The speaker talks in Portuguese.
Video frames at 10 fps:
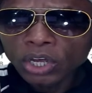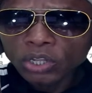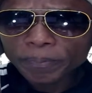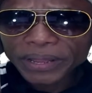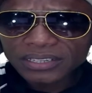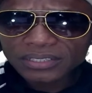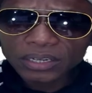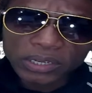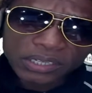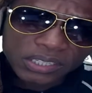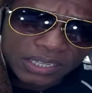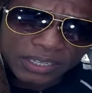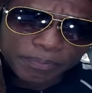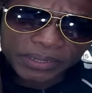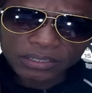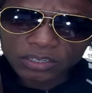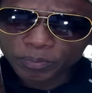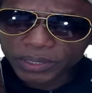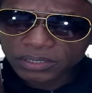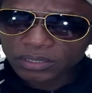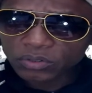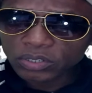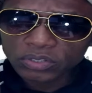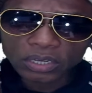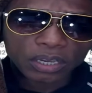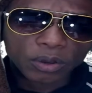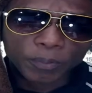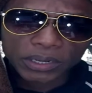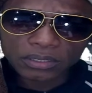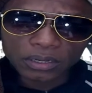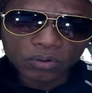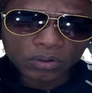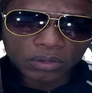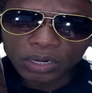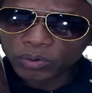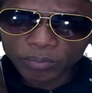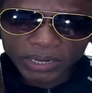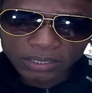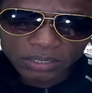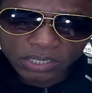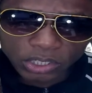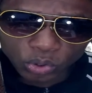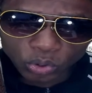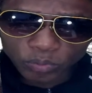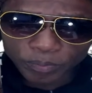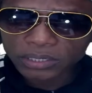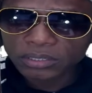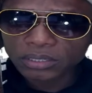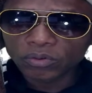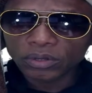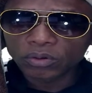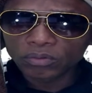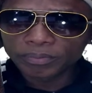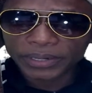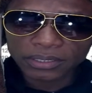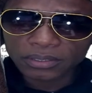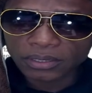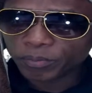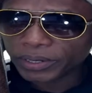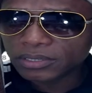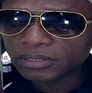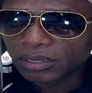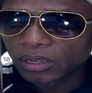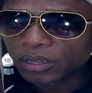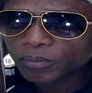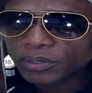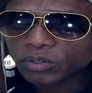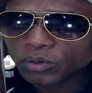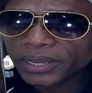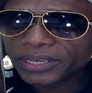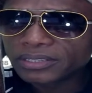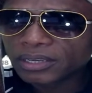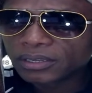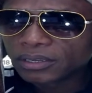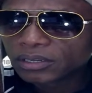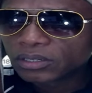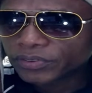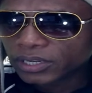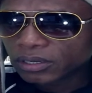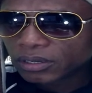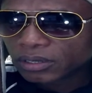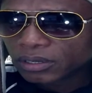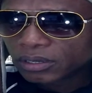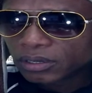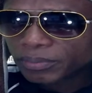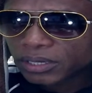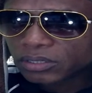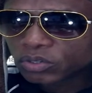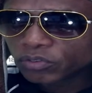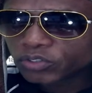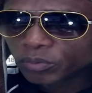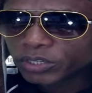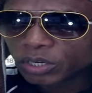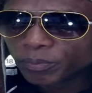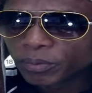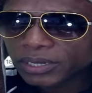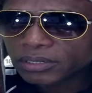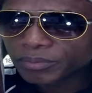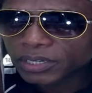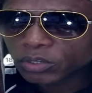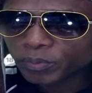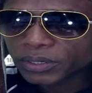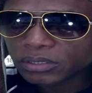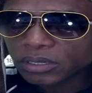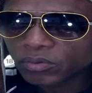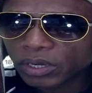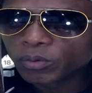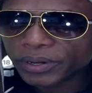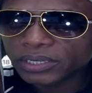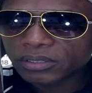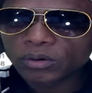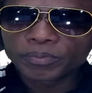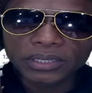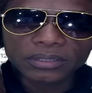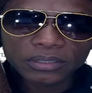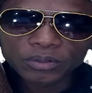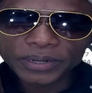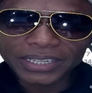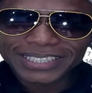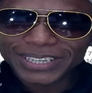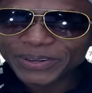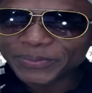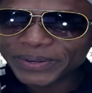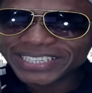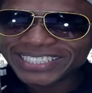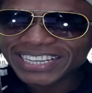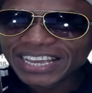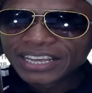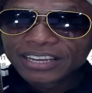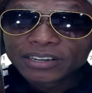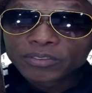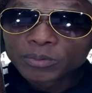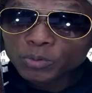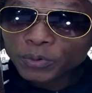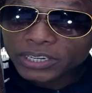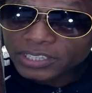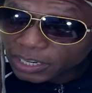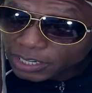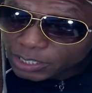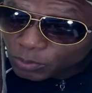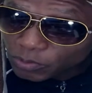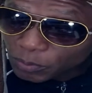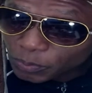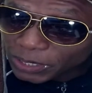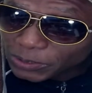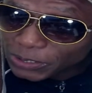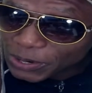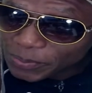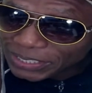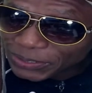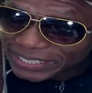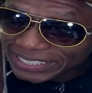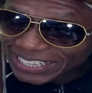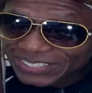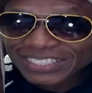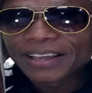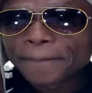No Paquistão é dia da independência do Paquistão. Você não sabe o que é o Paquistão? Não é uma raça de cachorro. O Paquistão é um país. É um país? Paquistão é um país, né? Deixa eu ver. Paquistão, oficialmente República Islâmica do Paquistão, é um país, é um país. O Paquistão é um país. Vamos para o cristianismo, vamos para os nomes coisados.